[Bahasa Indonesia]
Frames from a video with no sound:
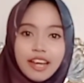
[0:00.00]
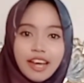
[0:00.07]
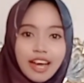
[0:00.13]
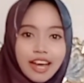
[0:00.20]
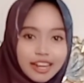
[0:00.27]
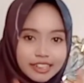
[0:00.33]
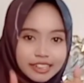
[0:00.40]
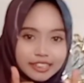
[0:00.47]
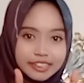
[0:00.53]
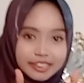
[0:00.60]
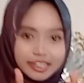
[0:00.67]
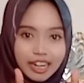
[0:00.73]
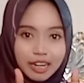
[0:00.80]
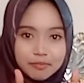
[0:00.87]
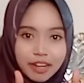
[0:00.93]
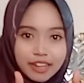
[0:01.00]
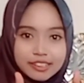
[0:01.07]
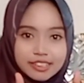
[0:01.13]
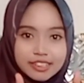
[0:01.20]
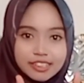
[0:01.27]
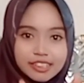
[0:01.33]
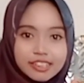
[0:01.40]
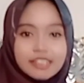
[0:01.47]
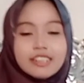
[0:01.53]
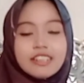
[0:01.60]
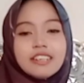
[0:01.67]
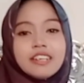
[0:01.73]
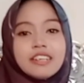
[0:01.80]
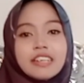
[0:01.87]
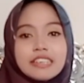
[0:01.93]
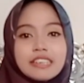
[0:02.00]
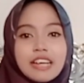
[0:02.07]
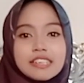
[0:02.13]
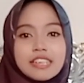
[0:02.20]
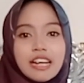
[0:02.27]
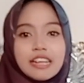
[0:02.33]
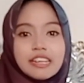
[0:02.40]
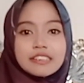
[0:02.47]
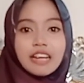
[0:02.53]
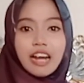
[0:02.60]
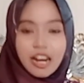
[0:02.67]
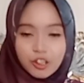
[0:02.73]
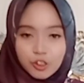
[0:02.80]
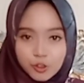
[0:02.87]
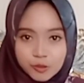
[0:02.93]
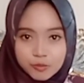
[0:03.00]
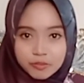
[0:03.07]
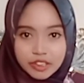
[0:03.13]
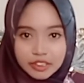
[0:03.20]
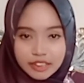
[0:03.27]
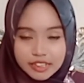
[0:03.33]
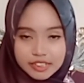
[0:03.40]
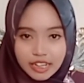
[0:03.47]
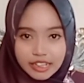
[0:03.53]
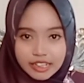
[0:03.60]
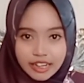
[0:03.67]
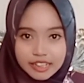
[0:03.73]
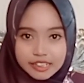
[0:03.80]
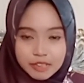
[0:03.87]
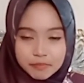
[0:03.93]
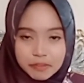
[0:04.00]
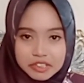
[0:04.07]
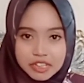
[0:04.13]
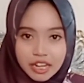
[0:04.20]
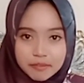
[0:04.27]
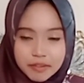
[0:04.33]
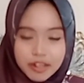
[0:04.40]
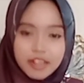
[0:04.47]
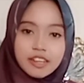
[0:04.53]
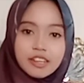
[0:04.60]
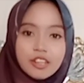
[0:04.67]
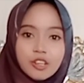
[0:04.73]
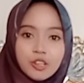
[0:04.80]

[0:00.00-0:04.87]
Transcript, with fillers: ahli di dalam ngaji kita stay ta'alum, kita saling ngaji bersama